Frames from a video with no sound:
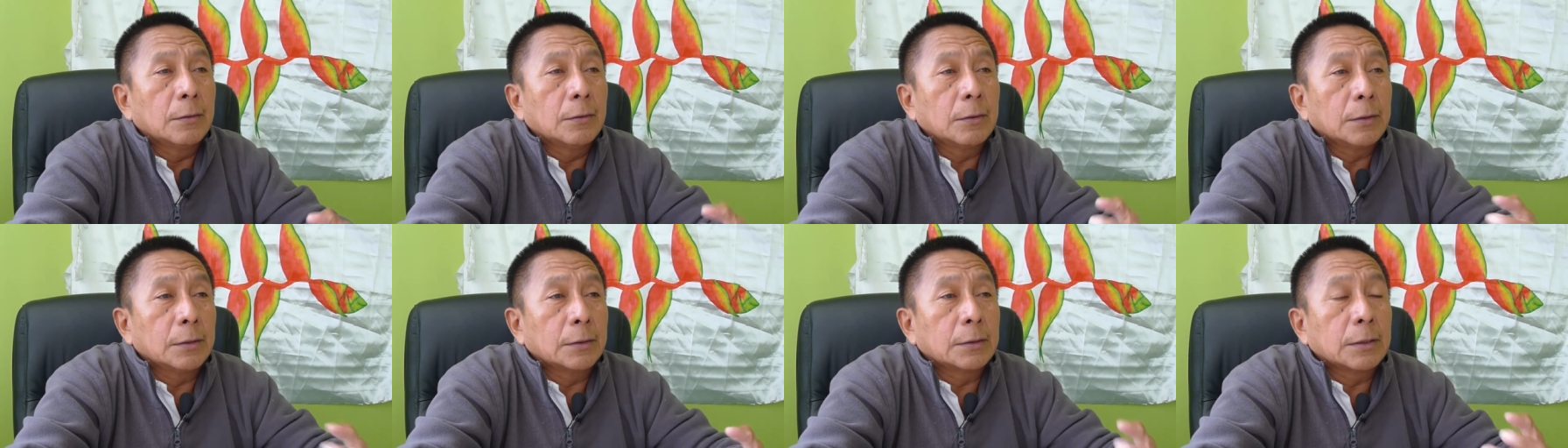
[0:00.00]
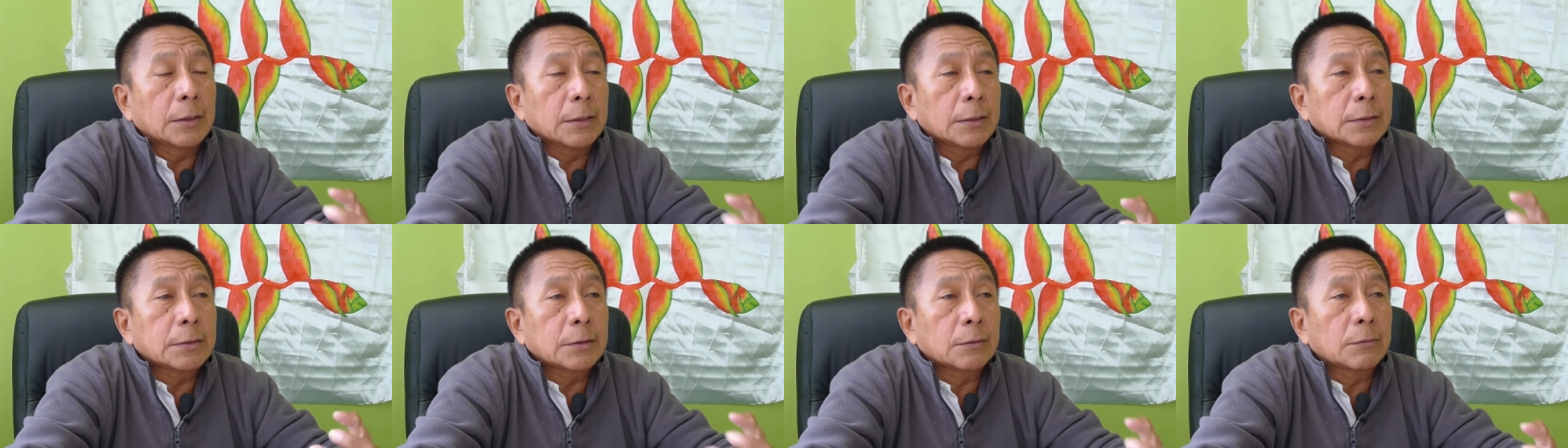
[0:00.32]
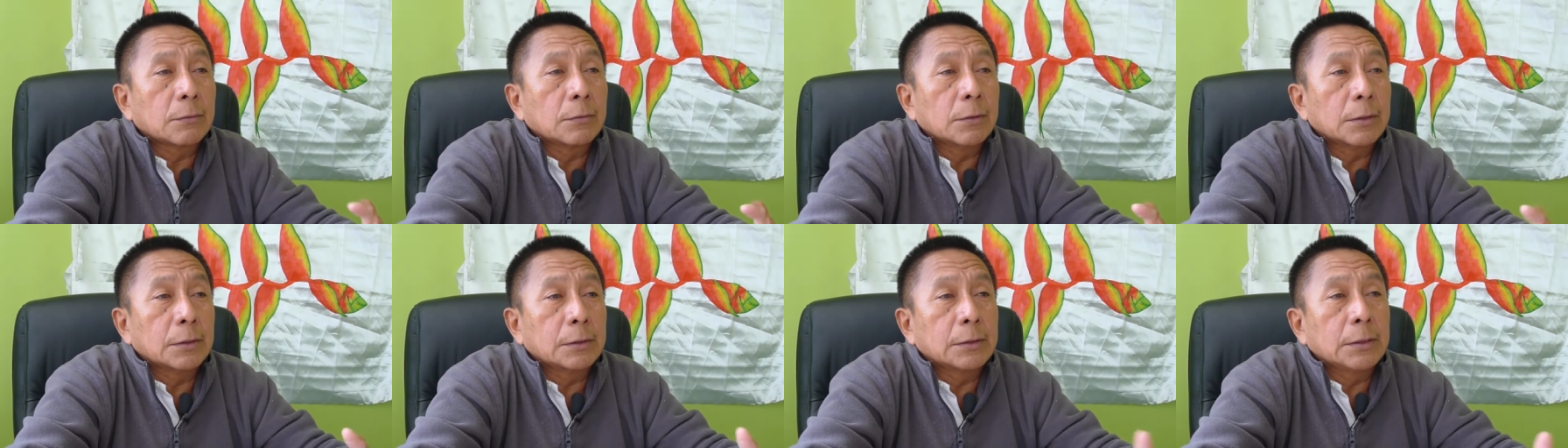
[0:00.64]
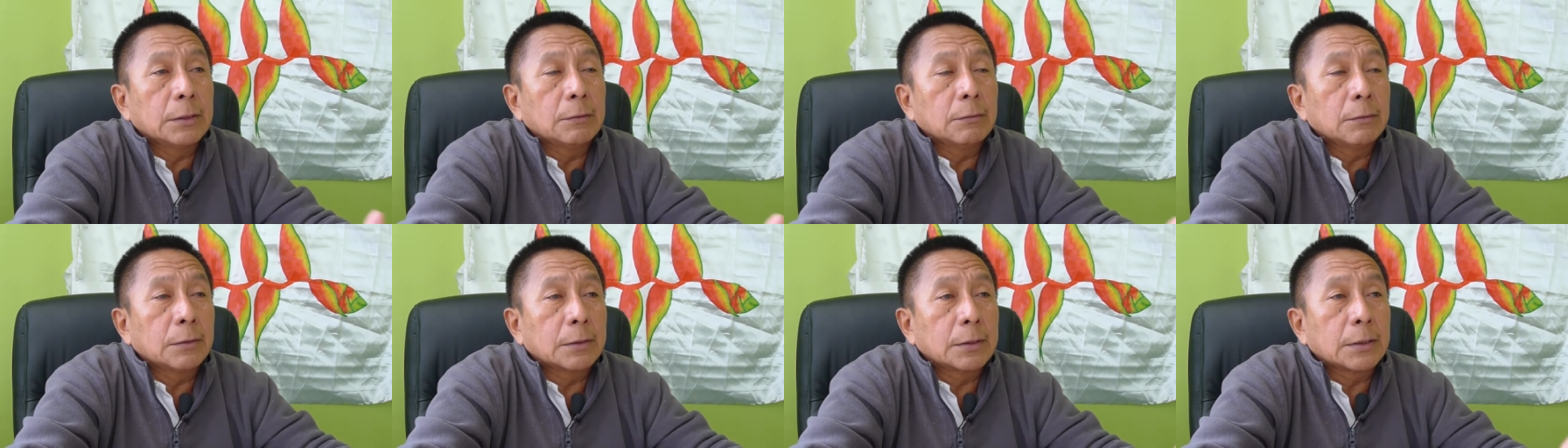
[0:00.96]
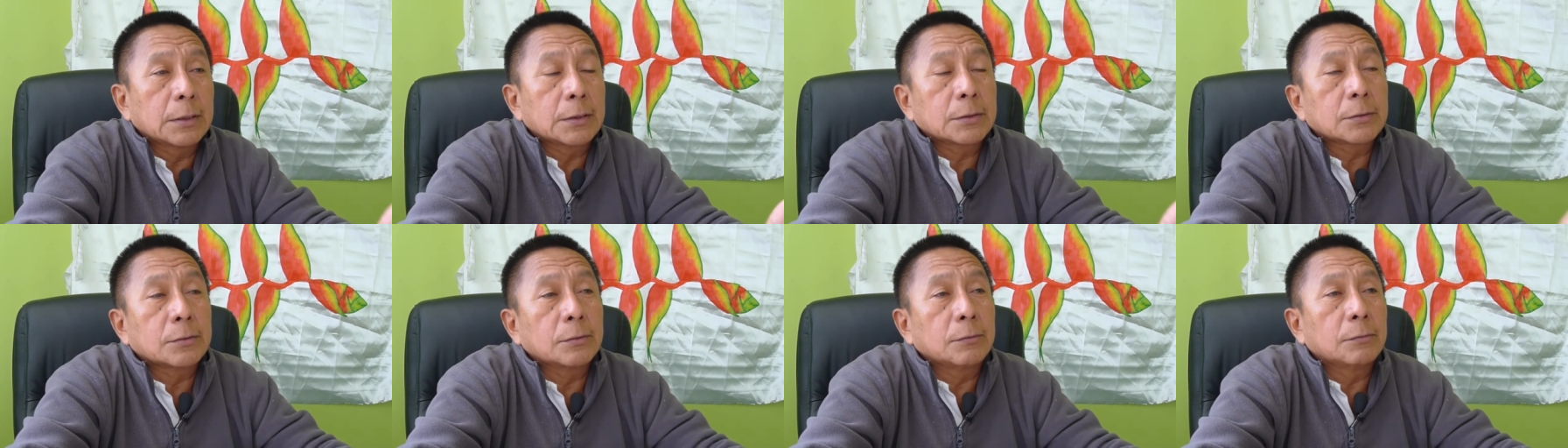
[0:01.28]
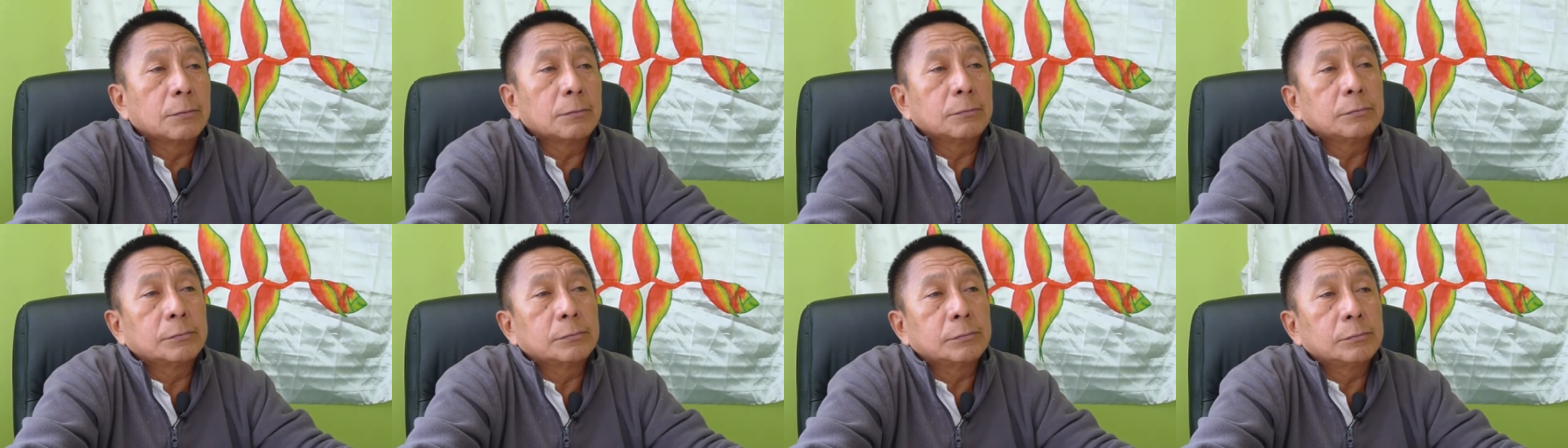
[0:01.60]
intereses colectivos que
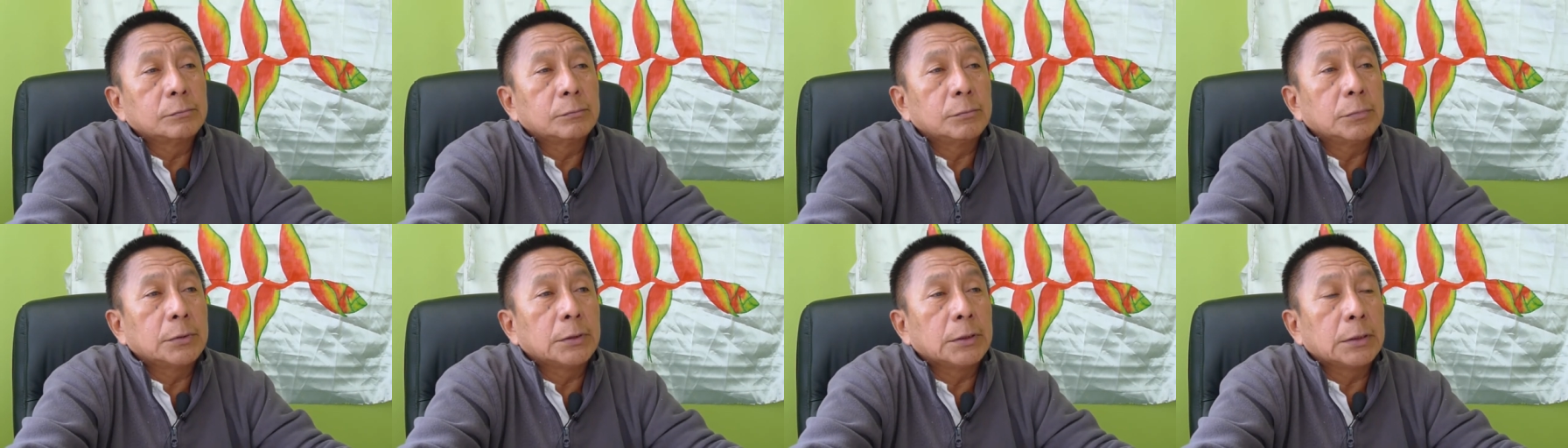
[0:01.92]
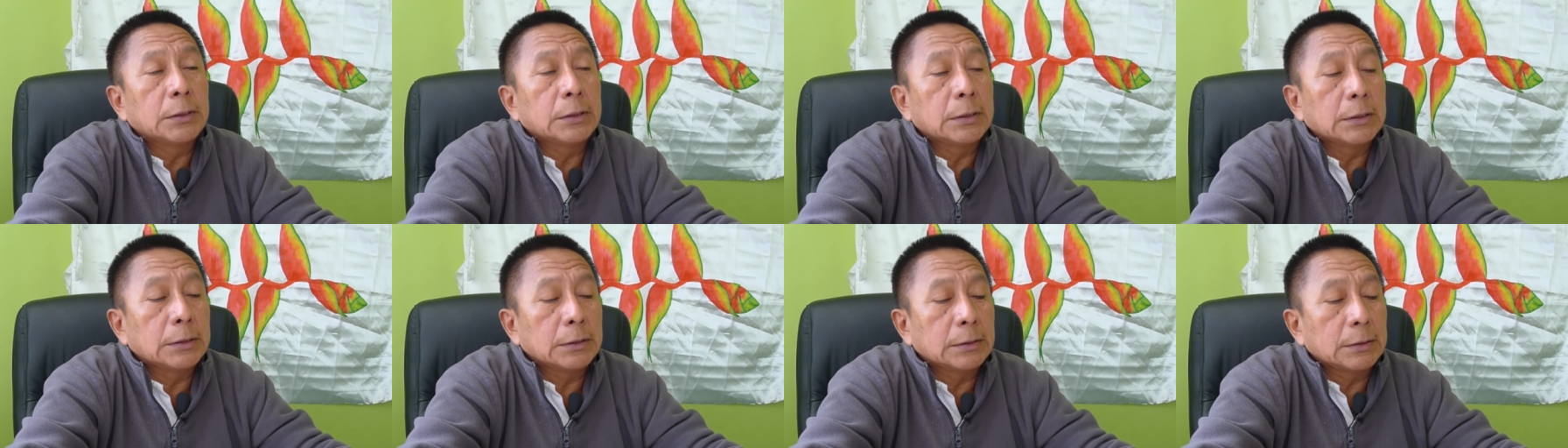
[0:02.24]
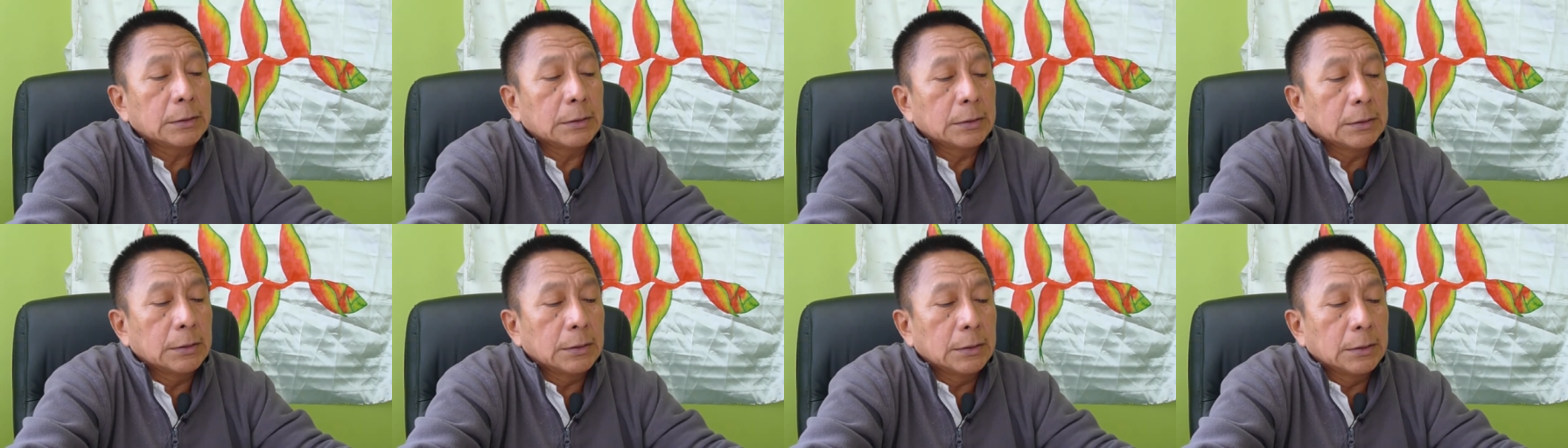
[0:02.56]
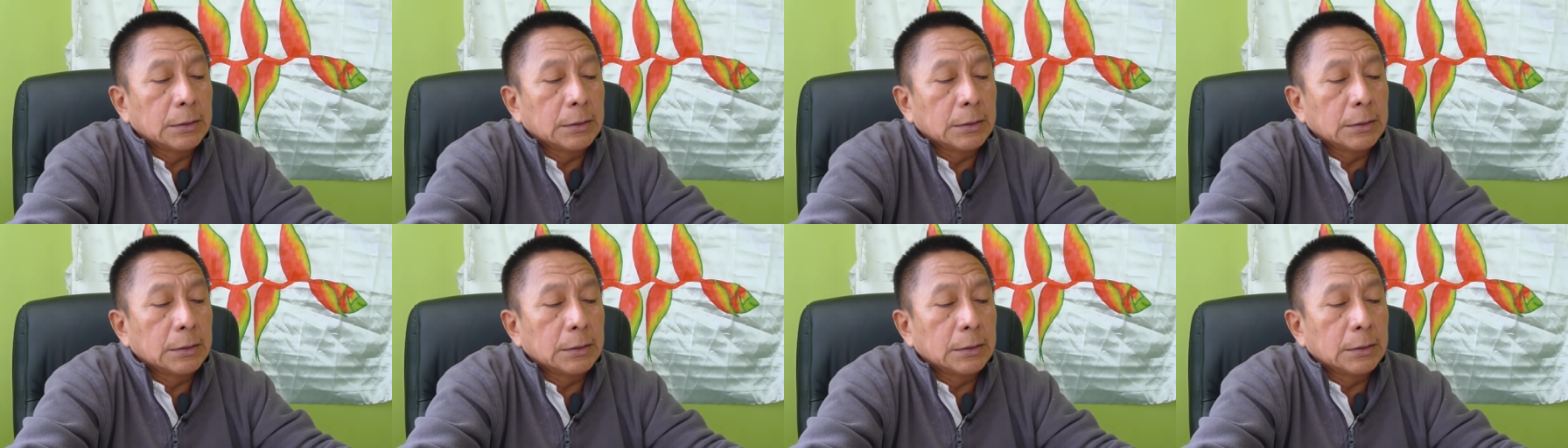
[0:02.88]
son, bien